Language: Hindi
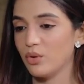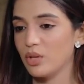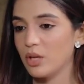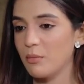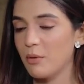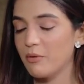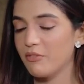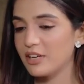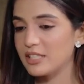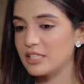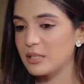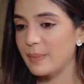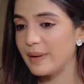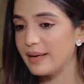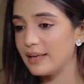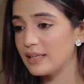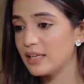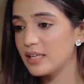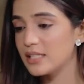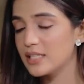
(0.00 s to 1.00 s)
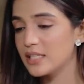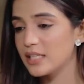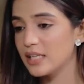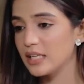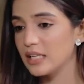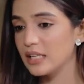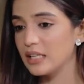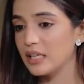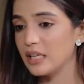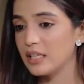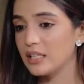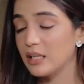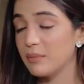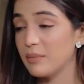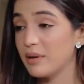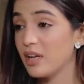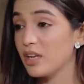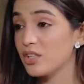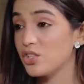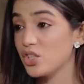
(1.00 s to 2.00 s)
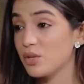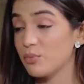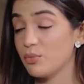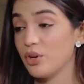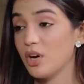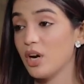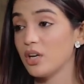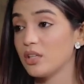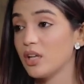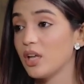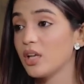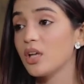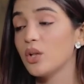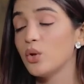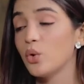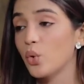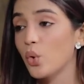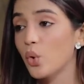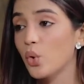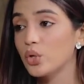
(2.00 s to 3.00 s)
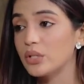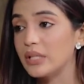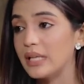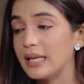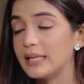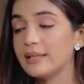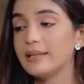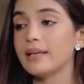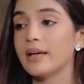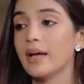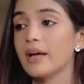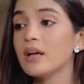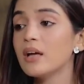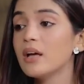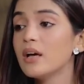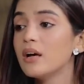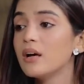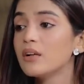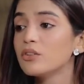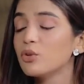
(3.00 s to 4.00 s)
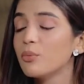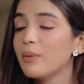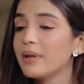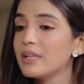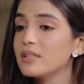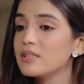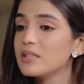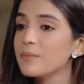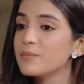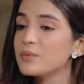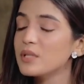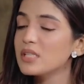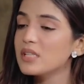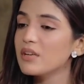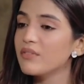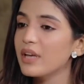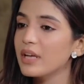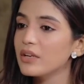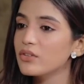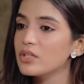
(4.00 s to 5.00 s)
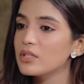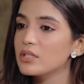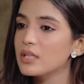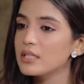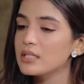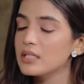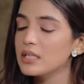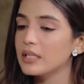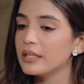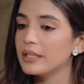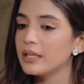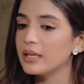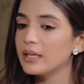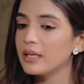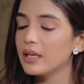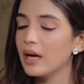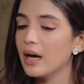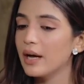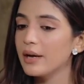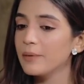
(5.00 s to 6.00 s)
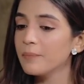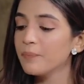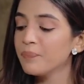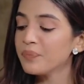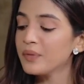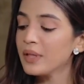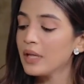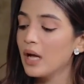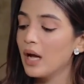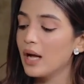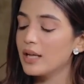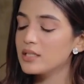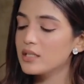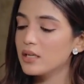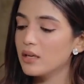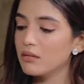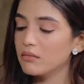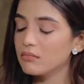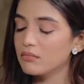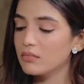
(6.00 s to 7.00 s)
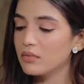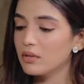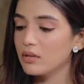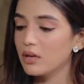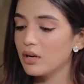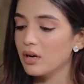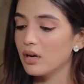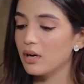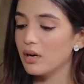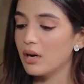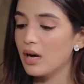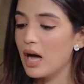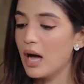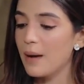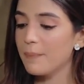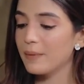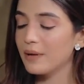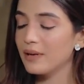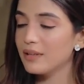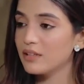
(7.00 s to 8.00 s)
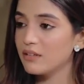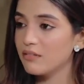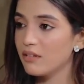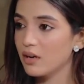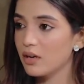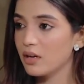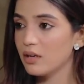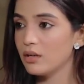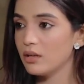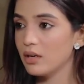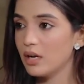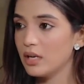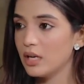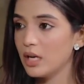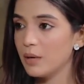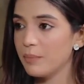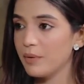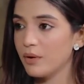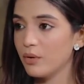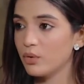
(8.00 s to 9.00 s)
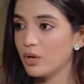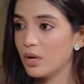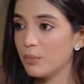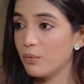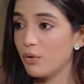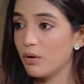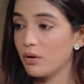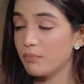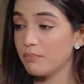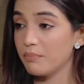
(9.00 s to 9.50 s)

क्योंकि मैं वक्त से पहले घर से निकल गई थी मैंने अच्छे बुरे हर तरह के लोगों को देख लिया है तो मैंने सबसे सिर्फ एक चीज़ ये सीखी है कि यार अच्छा आपका ना तवक्ल अल्लाह पे होना